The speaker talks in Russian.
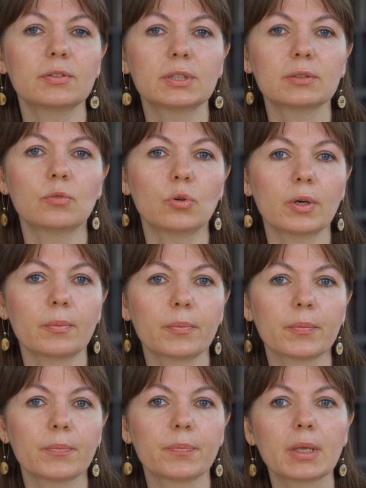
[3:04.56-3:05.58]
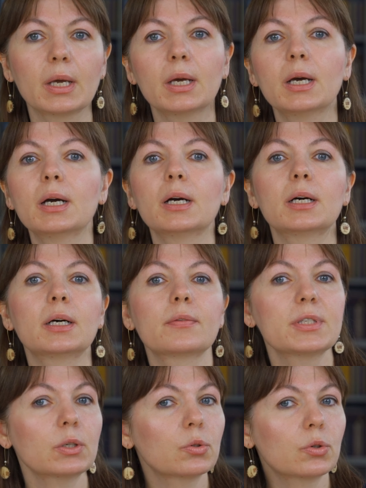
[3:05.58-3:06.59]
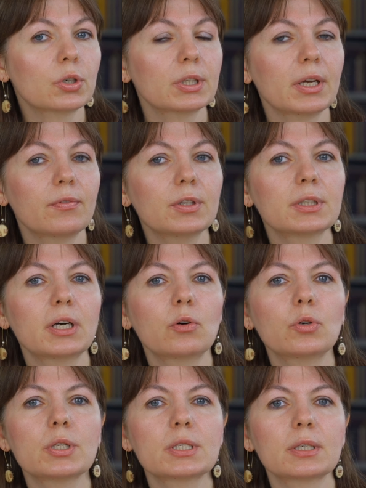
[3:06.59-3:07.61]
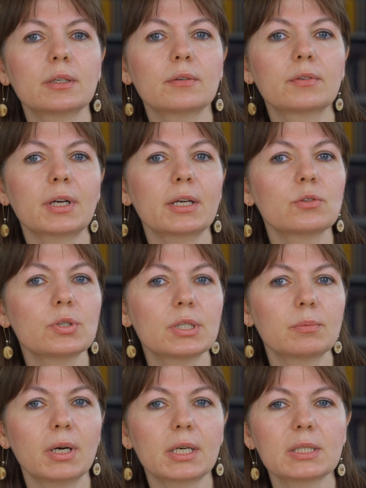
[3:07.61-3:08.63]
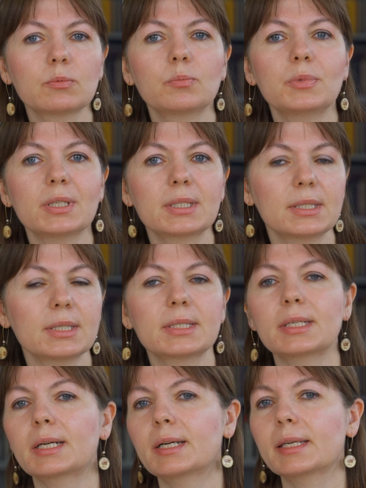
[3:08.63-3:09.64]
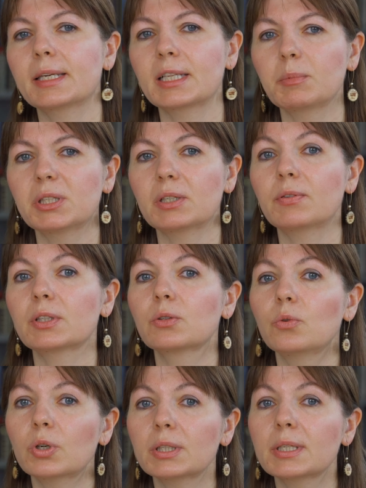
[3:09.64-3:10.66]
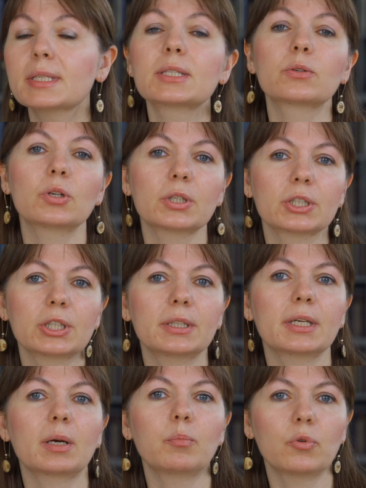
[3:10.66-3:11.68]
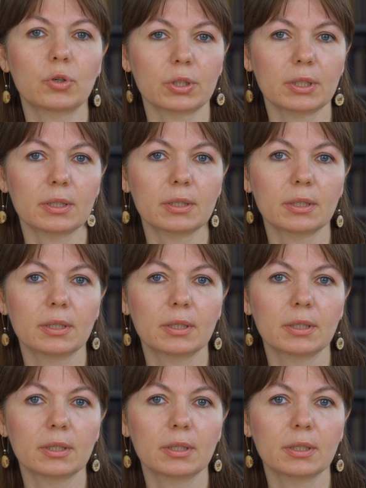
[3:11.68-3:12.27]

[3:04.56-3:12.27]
всего. Э, все курорты Афин находятся в радиусе максимум 30-40 километров от города и столько же от аэропорта.